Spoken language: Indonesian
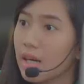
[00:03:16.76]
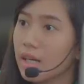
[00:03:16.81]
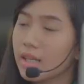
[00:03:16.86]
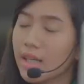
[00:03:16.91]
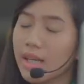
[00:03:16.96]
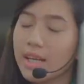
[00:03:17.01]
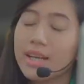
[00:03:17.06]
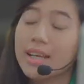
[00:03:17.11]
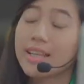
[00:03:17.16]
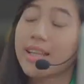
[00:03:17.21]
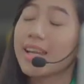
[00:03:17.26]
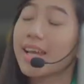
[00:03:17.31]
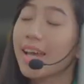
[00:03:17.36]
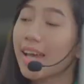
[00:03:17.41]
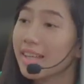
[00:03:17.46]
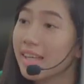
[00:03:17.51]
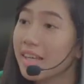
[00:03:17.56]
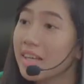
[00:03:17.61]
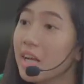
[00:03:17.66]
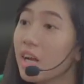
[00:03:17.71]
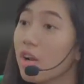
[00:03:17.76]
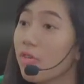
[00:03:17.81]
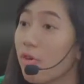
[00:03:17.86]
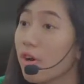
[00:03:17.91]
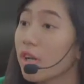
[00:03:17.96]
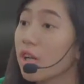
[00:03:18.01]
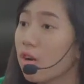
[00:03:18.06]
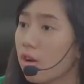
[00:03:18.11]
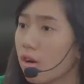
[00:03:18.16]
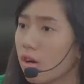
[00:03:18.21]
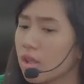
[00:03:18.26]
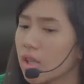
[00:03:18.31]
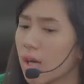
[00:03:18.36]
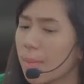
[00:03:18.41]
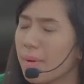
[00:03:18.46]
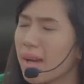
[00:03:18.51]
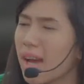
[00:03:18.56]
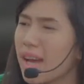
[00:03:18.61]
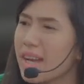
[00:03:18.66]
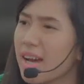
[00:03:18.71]
Iya, tadi dari tadi katanya dia nelfonin lo,
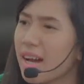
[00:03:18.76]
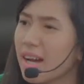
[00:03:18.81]
tapi